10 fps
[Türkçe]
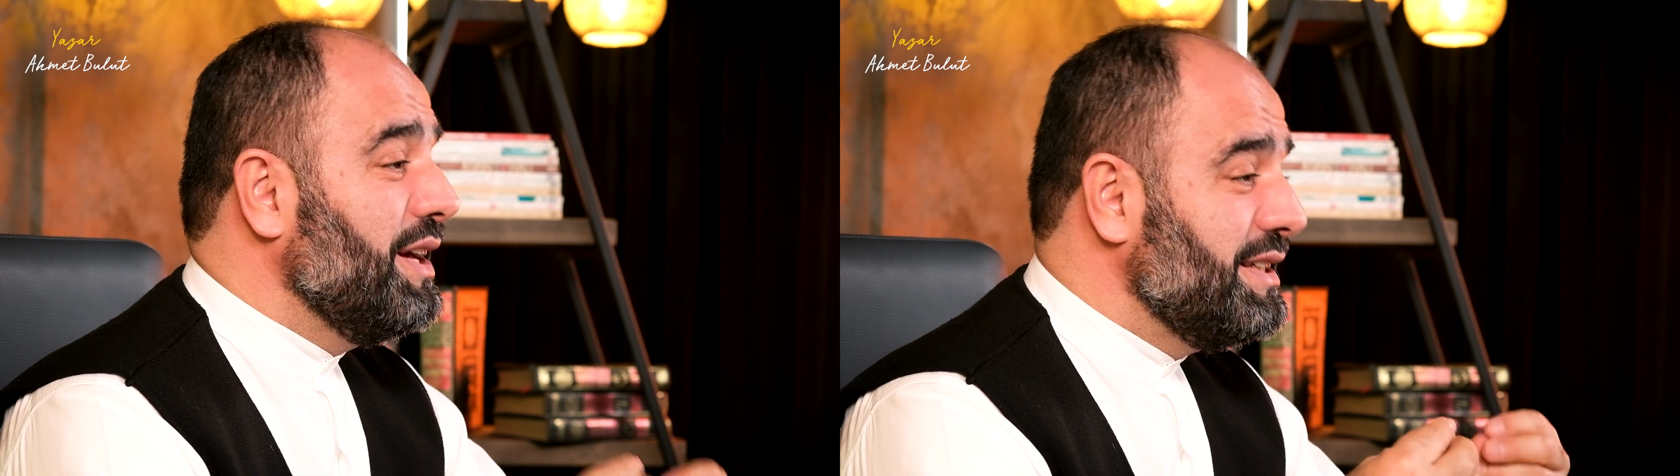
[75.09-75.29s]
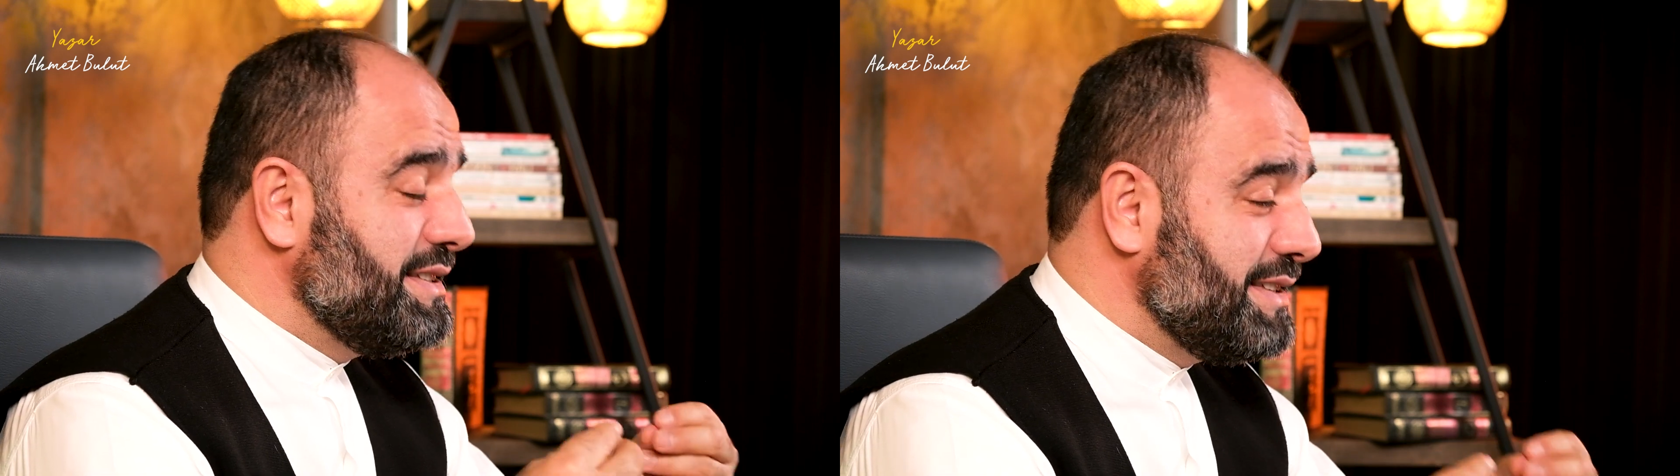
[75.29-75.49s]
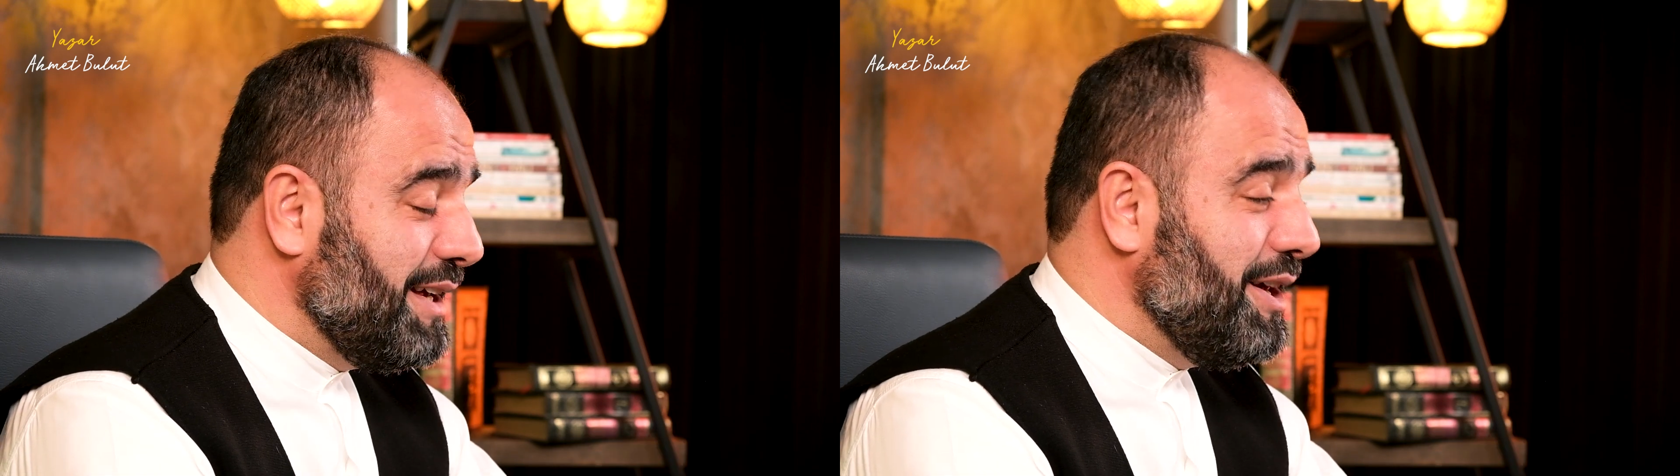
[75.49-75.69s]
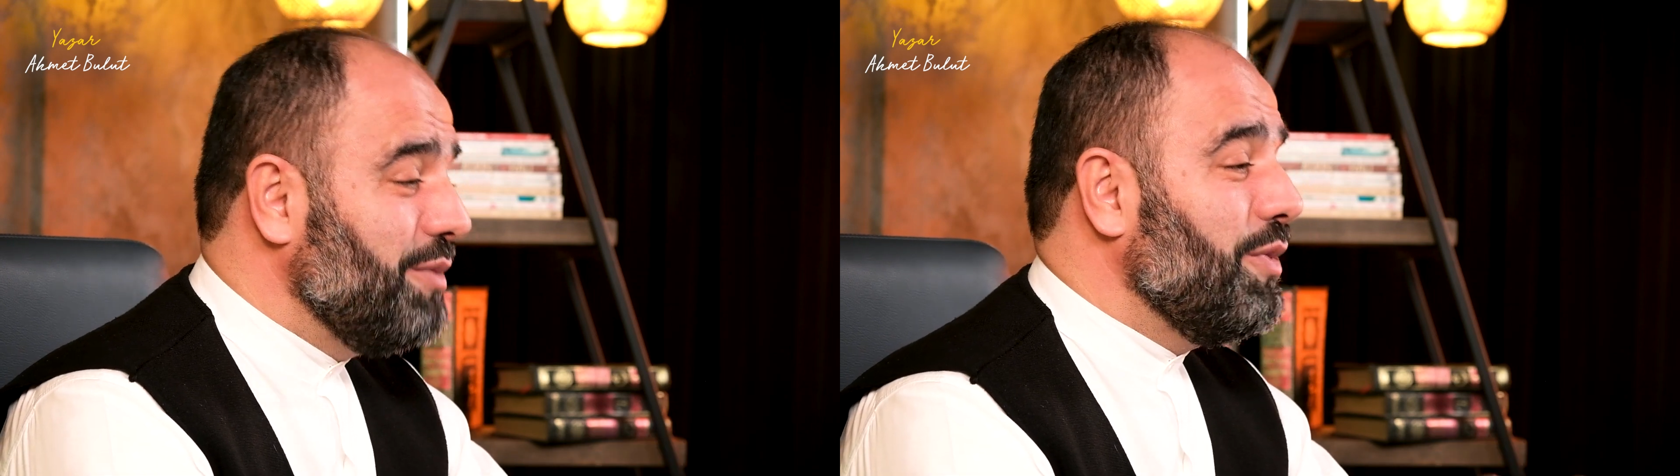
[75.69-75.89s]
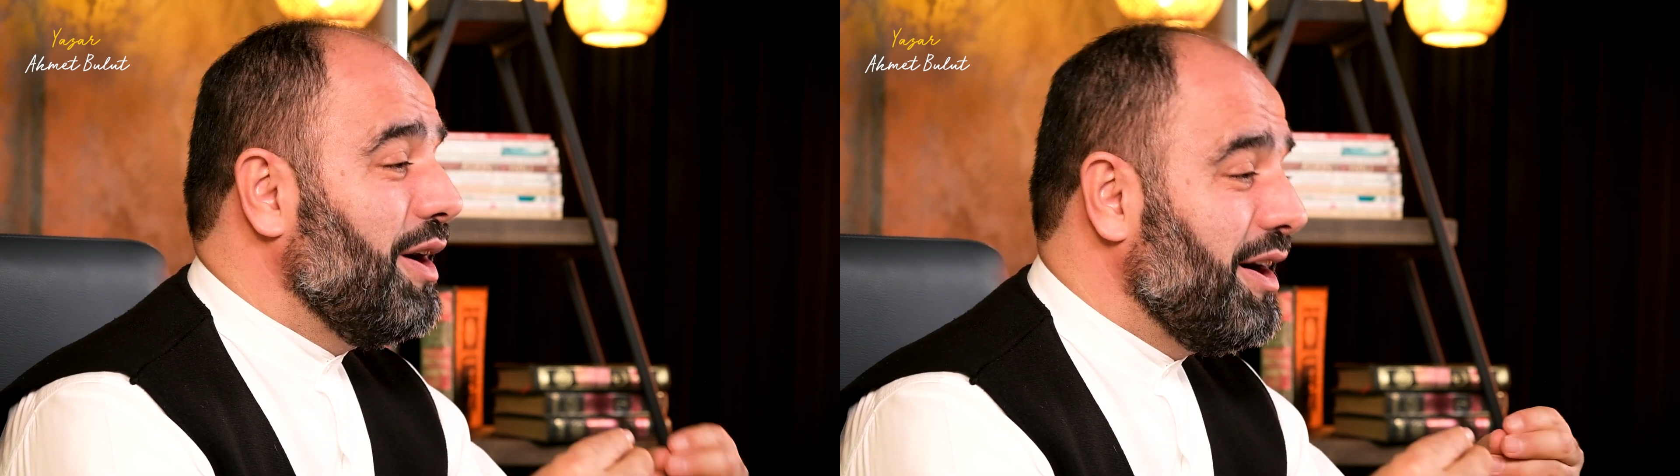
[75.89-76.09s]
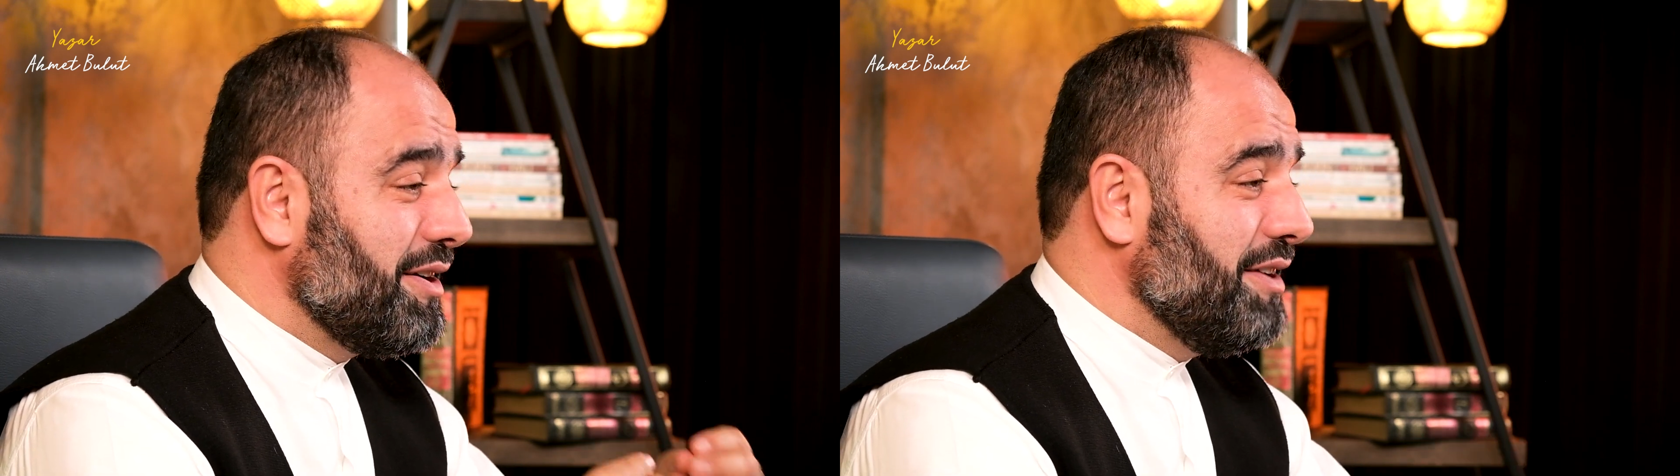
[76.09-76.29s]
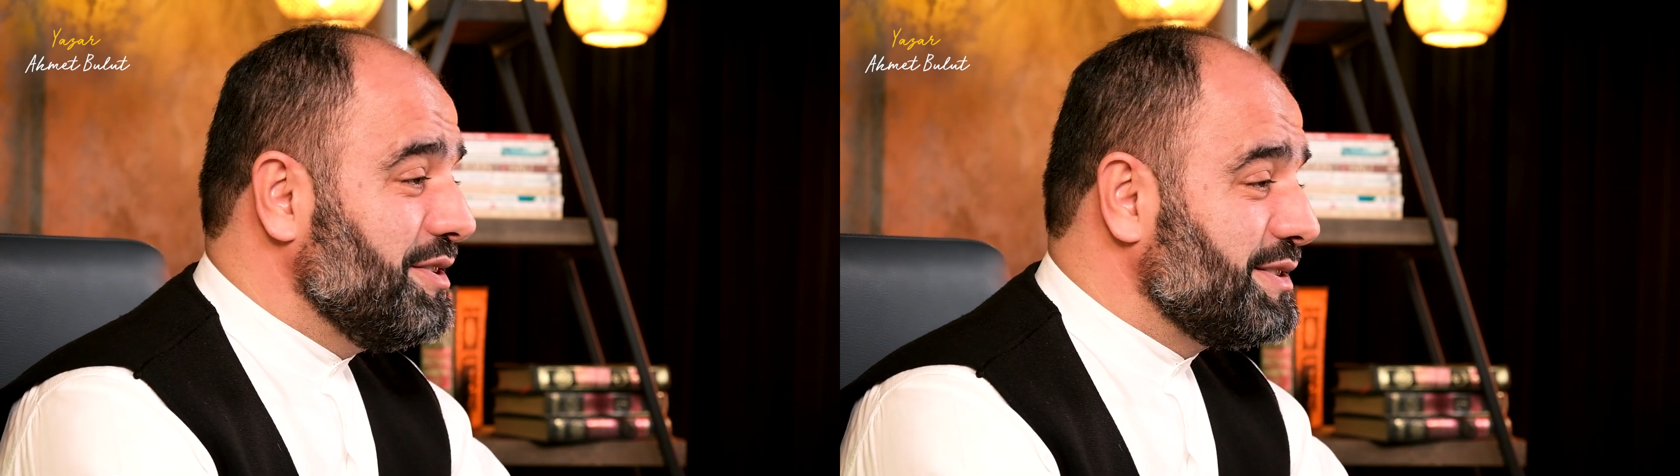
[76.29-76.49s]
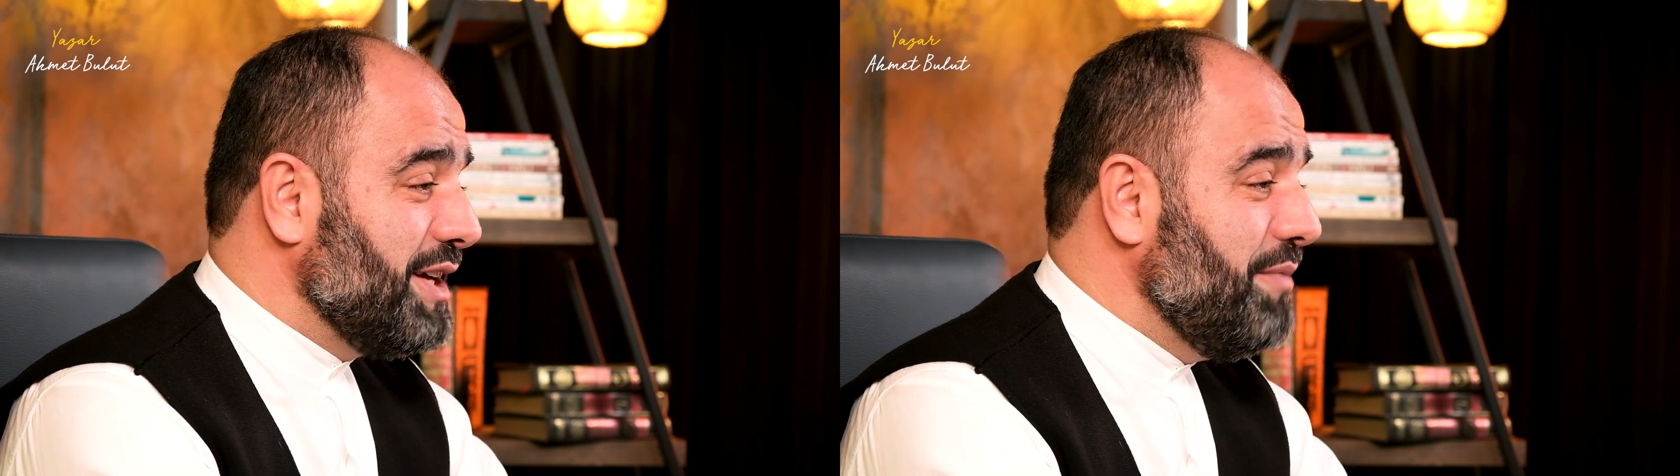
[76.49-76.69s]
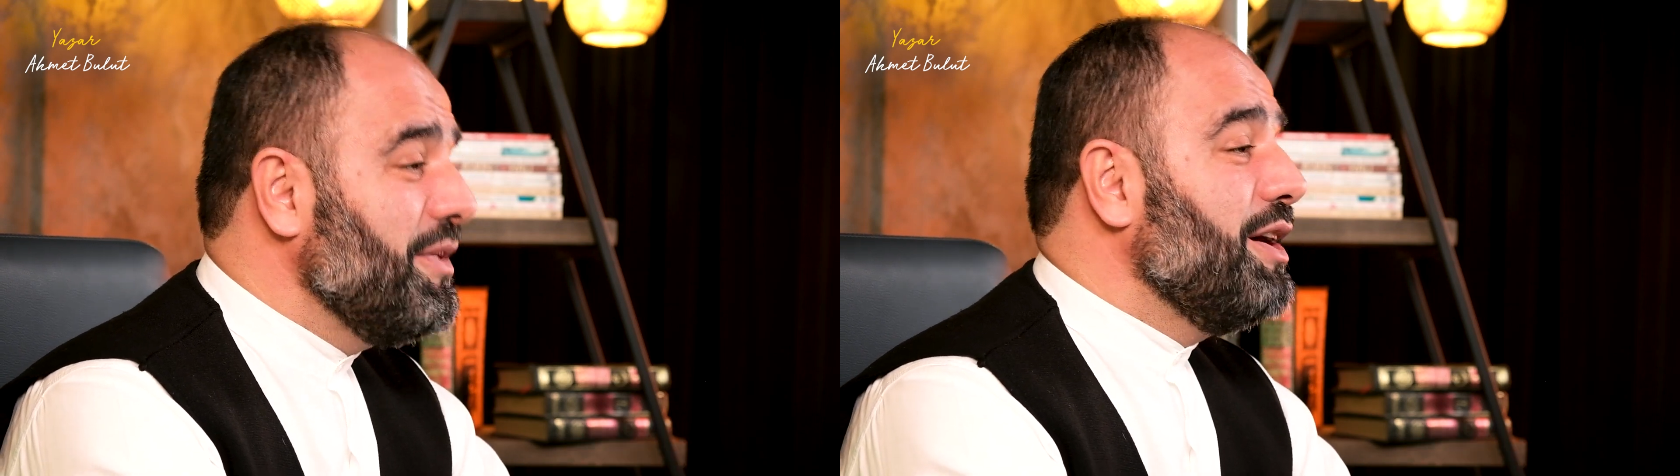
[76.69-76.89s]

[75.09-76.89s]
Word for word: selamı aranızda